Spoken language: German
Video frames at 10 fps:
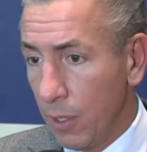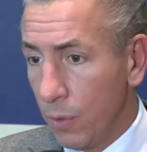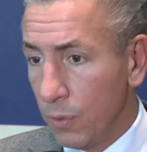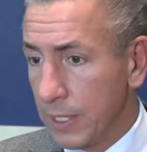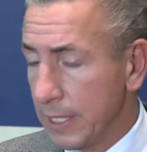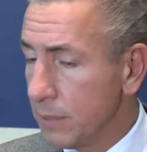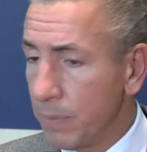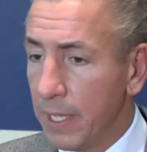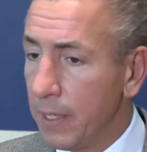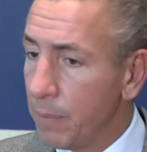Und das
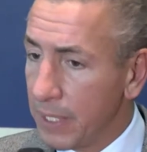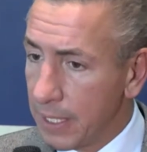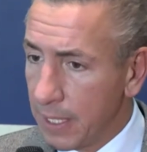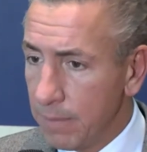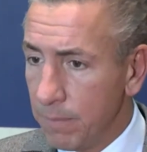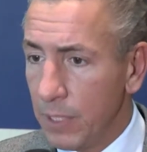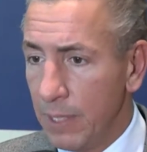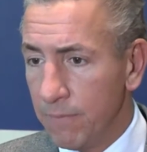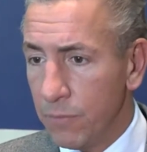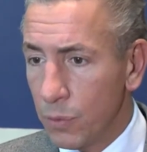bei bekannten
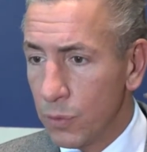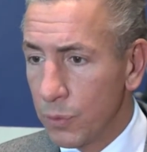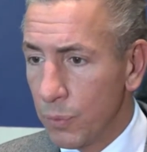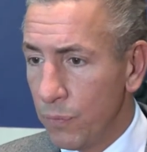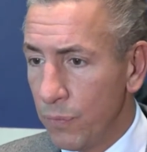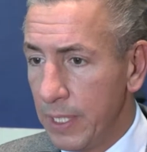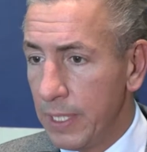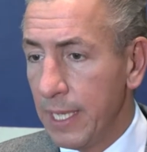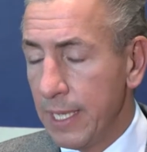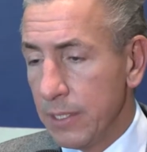
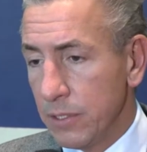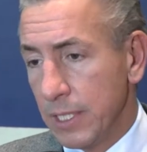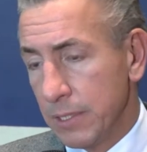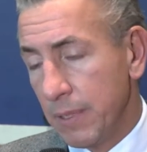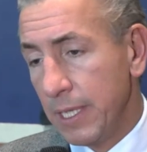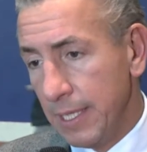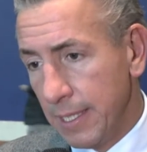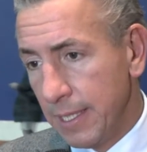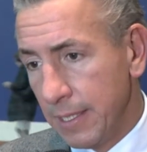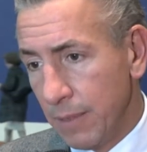Nebenwirkungsprofil, sodass wir
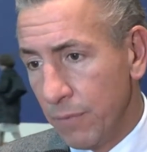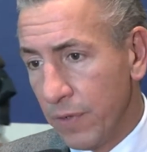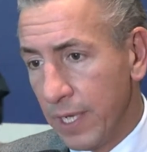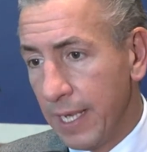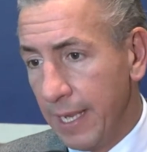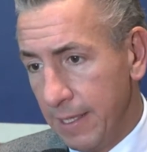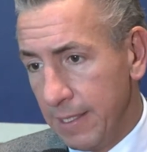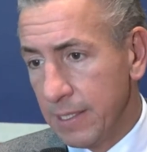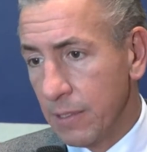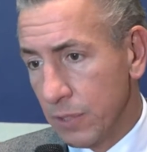hier in dem Fall
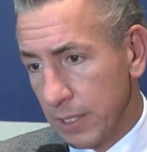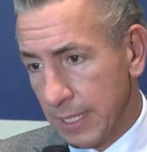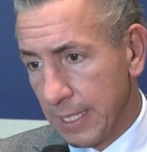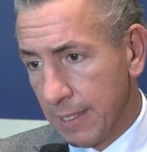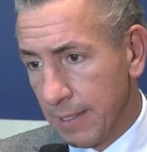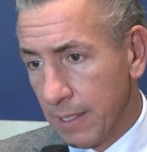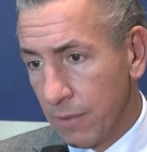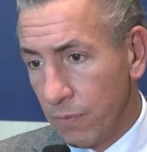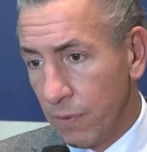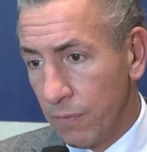endlich auch eine
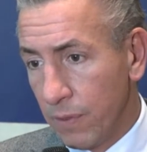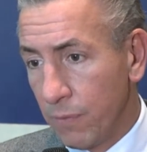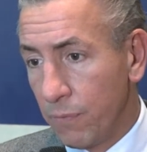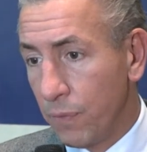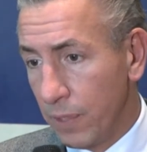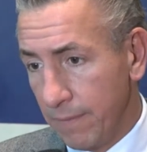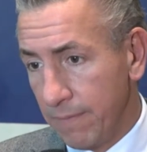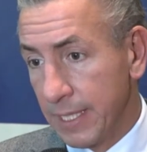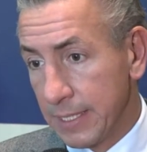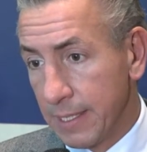Datenlage für die Frau vor den
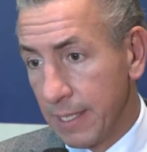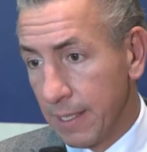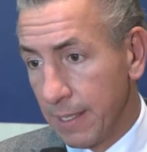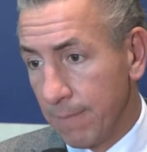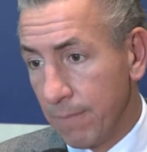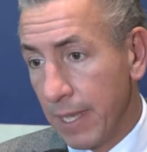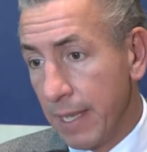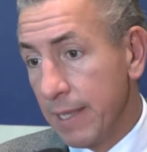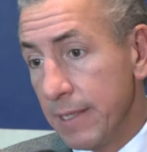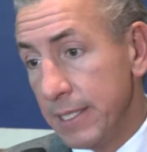Wechseljahren haben,
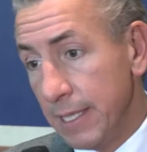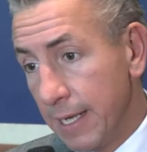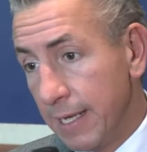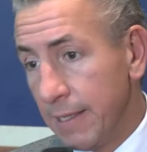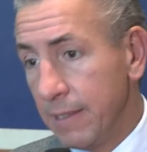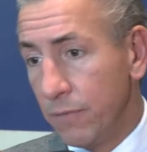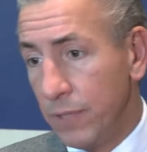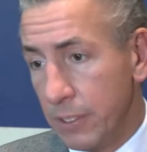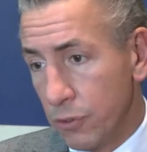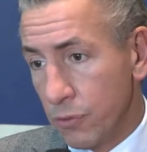die leider in
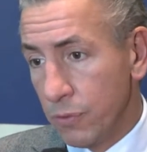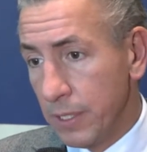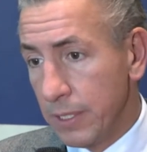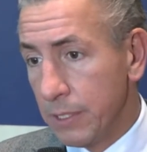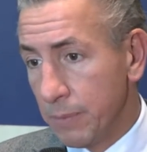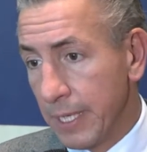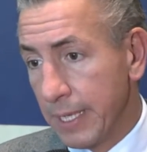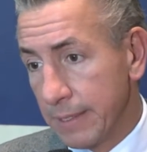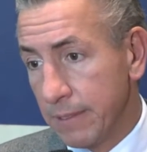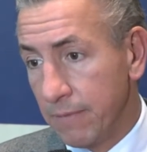vielen Studien nicht
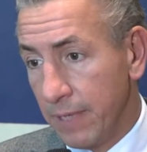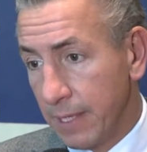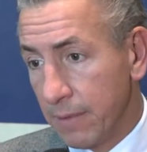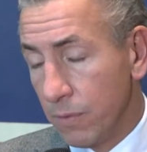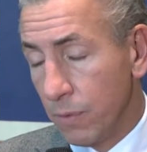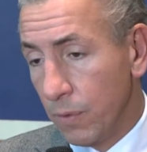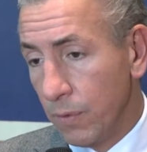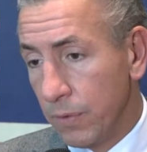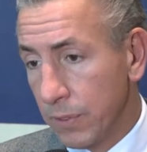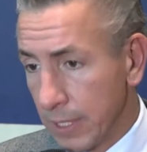beachtet werden.
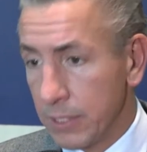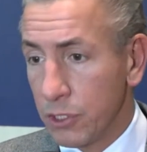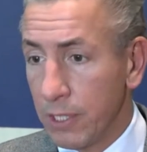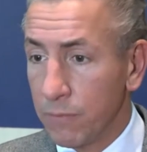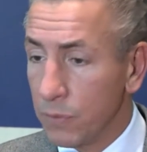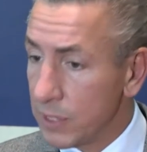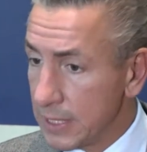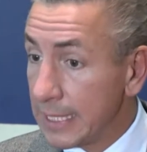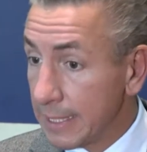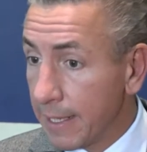Und das schafft uns
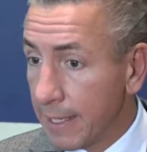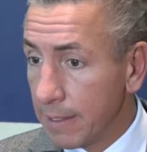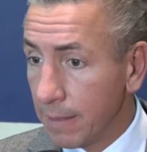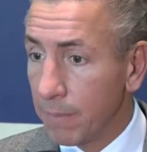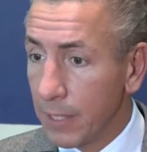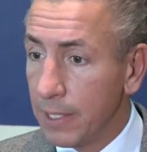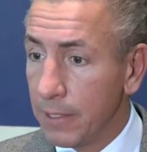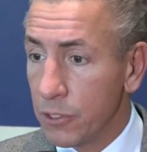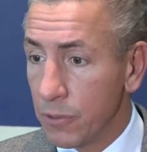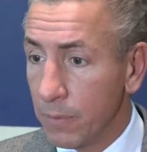Sicherheit im
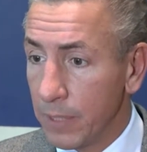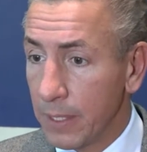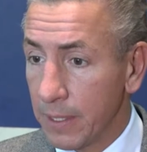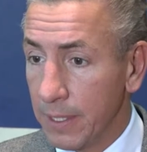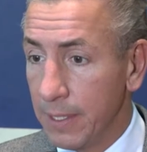klinischen Umgang.